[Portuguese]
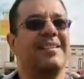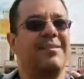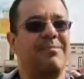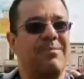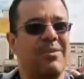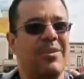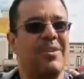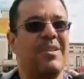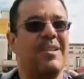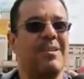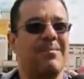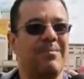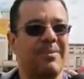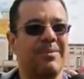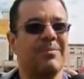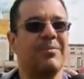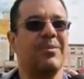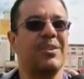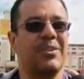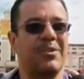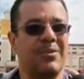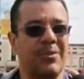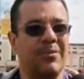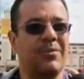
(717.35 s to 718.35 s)
time
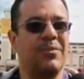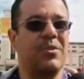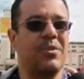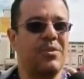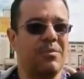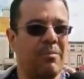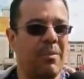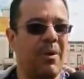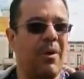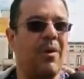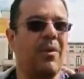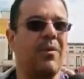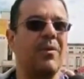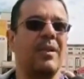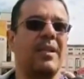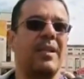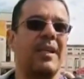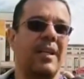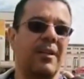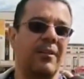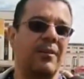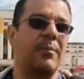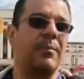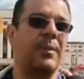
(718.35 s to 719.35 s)
olímpico mostrou um
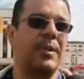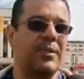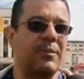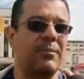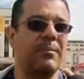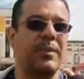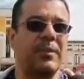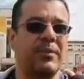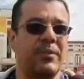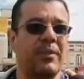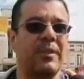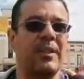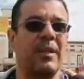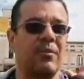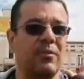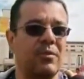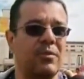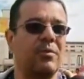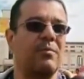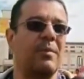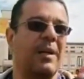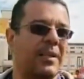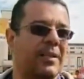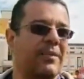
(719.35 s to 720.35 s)
futebol que é realmente o pessoal
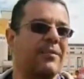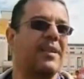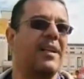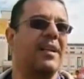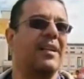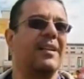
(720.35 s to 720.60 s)
está acostumado a